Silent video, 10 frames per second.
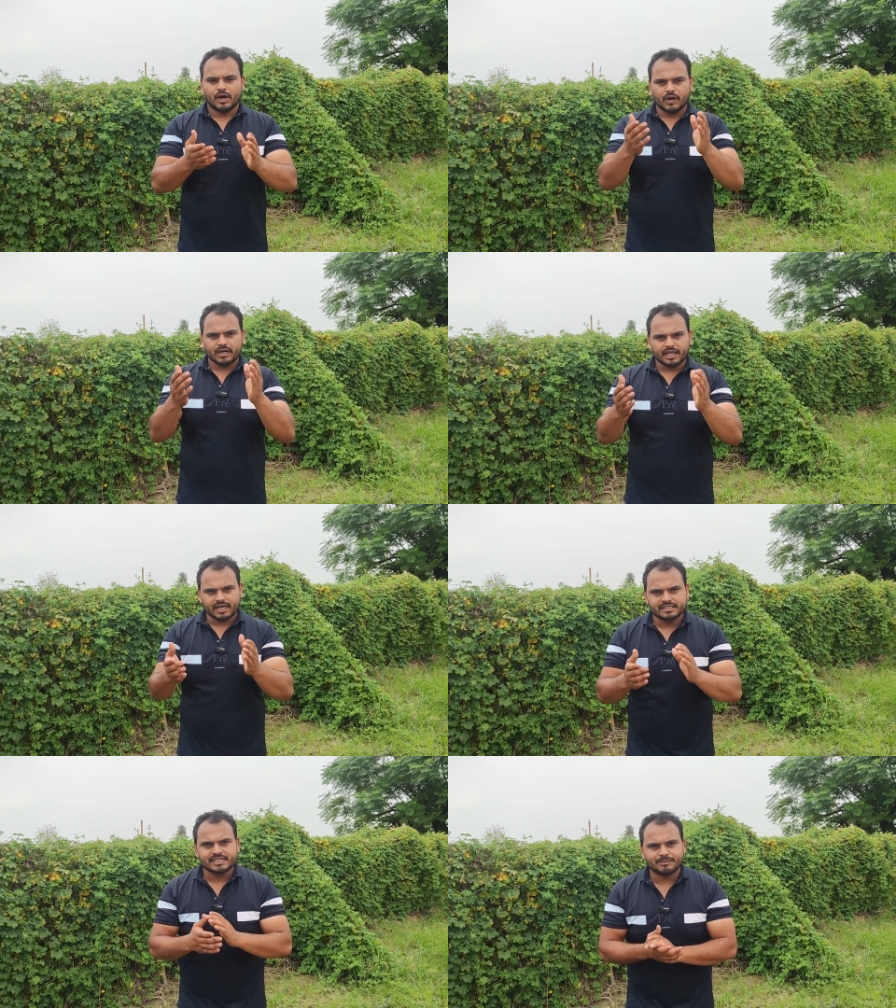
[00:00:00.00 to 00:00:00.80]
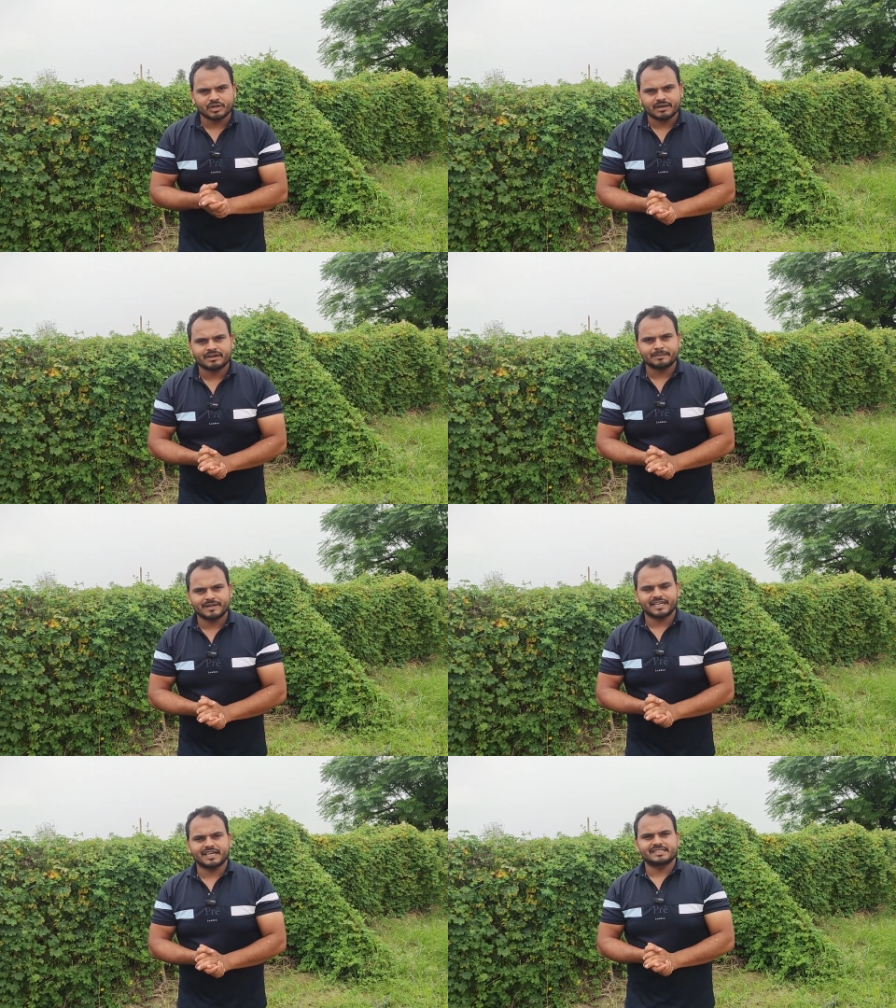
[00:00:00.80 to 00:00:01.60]
और एक अच्छा मुनाफा
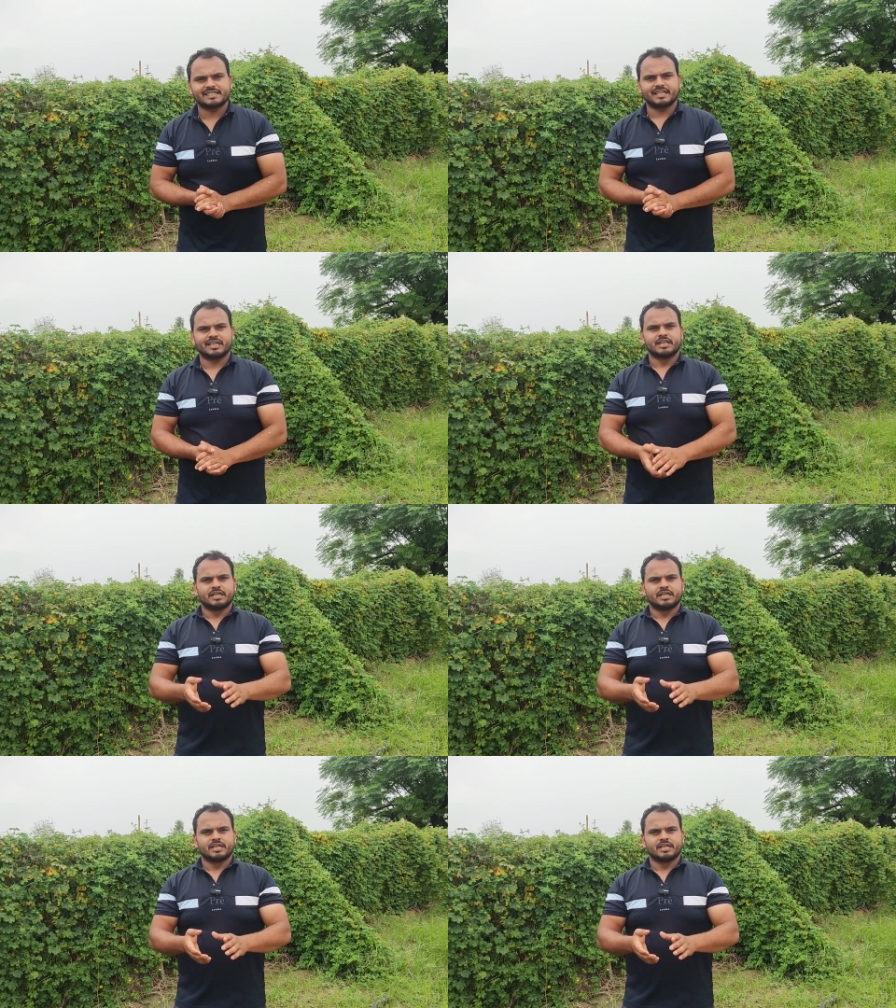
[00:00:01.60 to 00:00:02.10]
अपने खेत से लें